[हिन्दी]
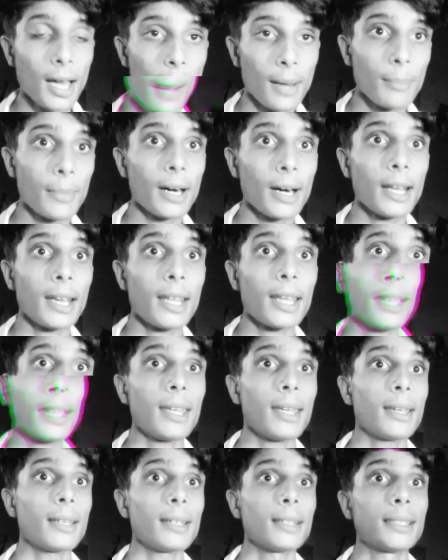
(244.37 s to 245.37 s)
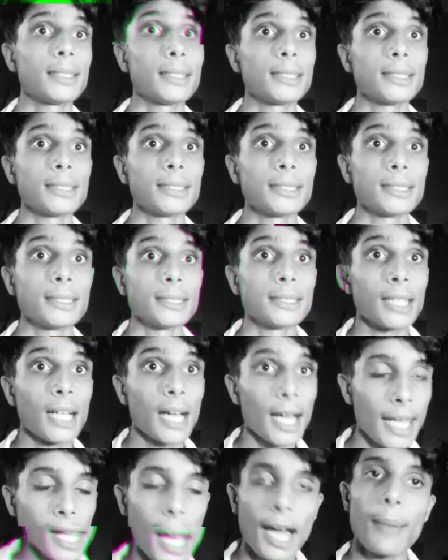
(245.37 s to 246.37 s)
या हमारे
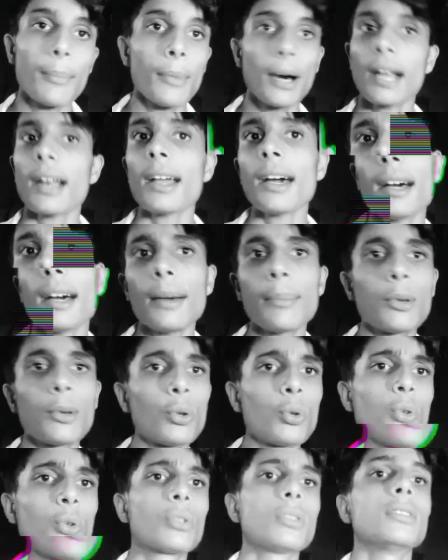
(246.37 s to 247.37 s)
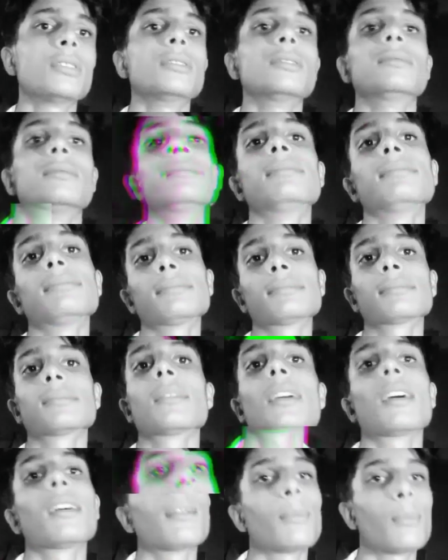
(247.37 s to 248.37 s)
या हमारा आप लोग
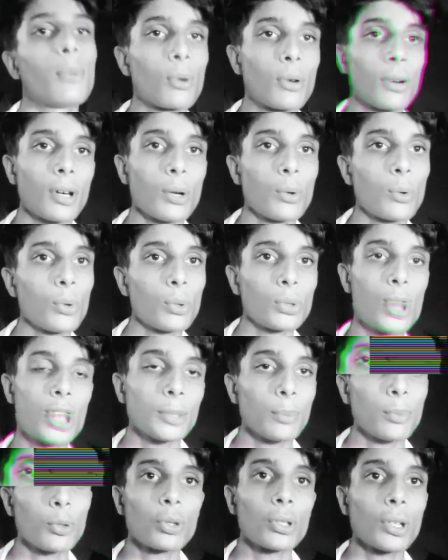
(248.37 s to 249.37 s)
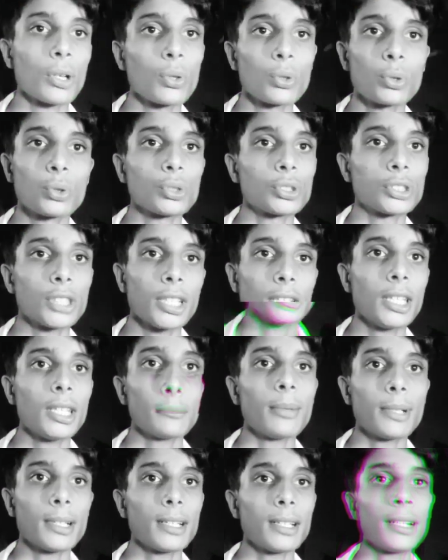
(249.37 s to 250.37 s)
वो करो सपोर्ट करो तो सही है
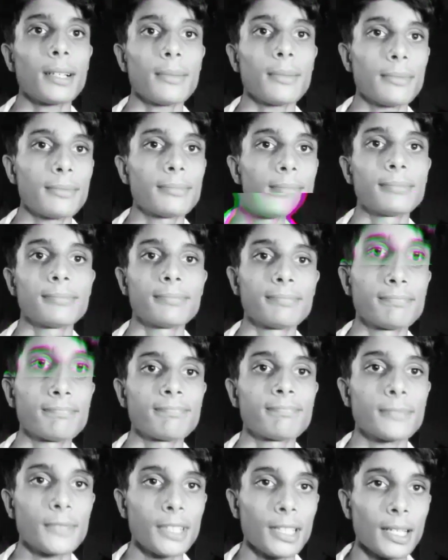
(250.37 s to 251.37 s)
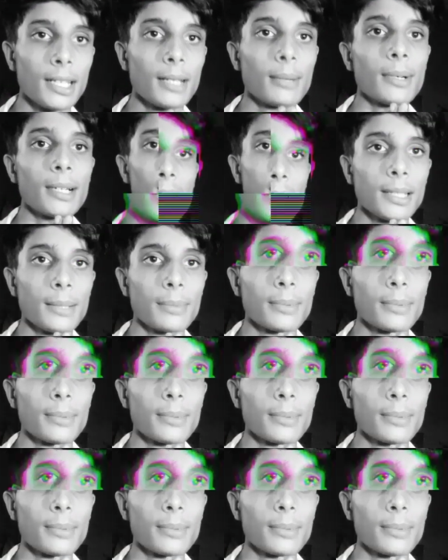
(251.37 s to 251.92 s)
वरना धन्यवाद